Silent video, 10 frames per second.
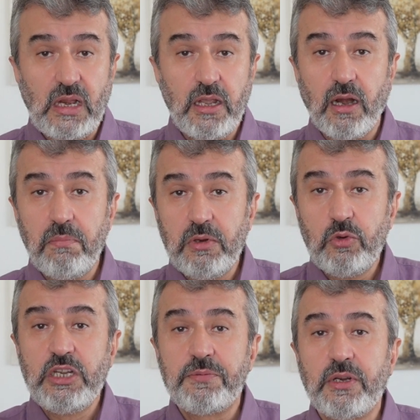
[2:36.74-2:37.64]
Ya Rabbi
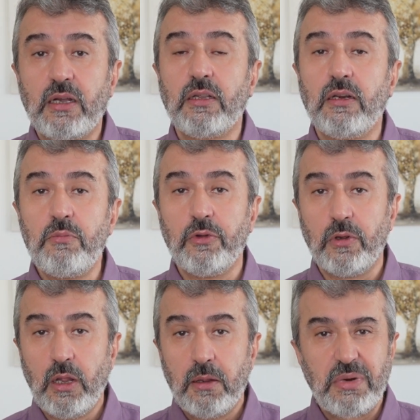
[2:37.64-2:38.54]
bu hiçbir şey hatırlamıyor.
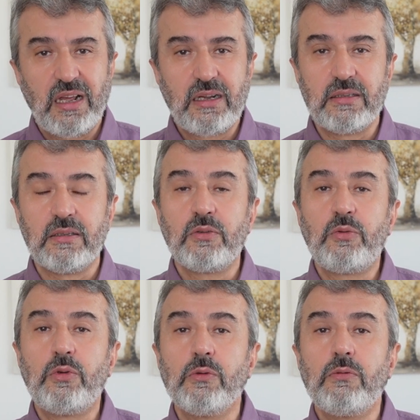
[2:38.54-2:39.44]
Bırakın
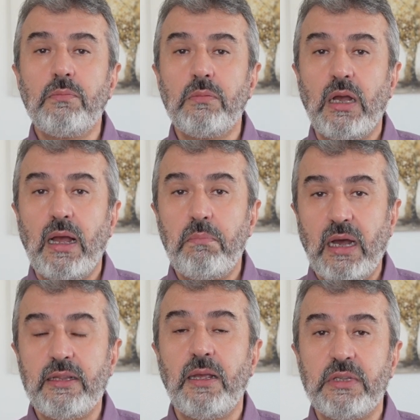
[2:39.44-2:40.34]
kulum
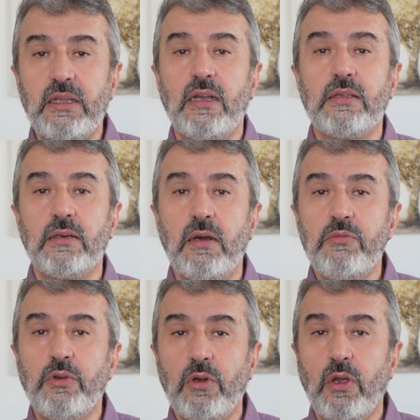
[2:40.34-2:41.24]
madem ki
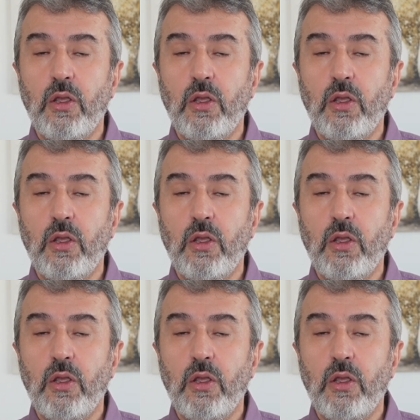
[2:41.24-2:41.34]
hatırlamıyor,